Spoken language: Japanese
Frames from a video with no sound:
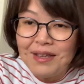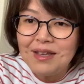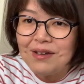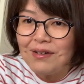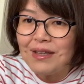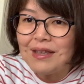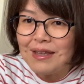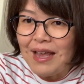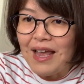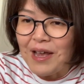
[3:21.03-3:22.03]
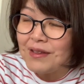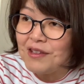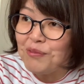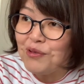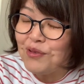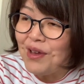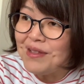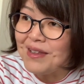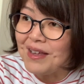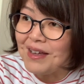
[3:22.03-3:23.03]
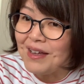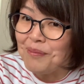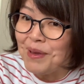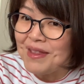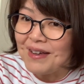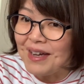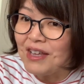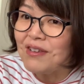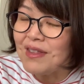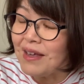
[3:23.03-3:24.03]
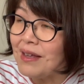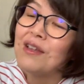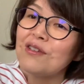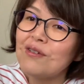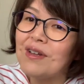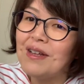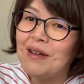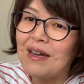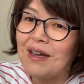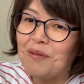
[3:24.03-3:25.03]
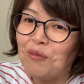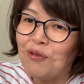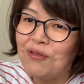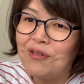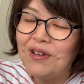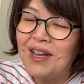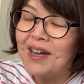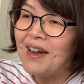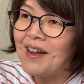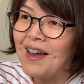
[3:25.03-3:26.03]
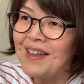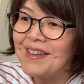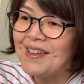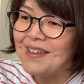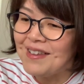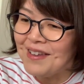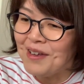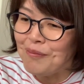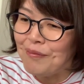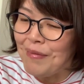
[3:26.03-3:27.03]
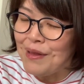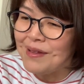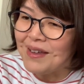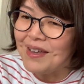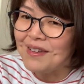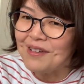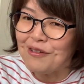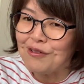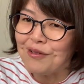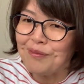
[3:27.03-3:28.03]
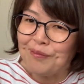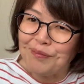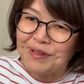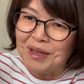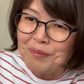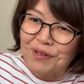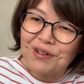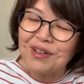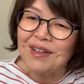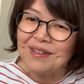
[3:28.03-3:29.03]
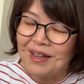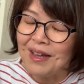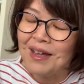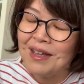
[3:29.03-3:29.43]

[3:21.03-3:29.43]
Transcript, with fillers: ニング行って自分の汗がめっちゃかゆいじゃんそれでなんかもう震えながら帰ってきてさ真っ先にすることを全部脱いでさ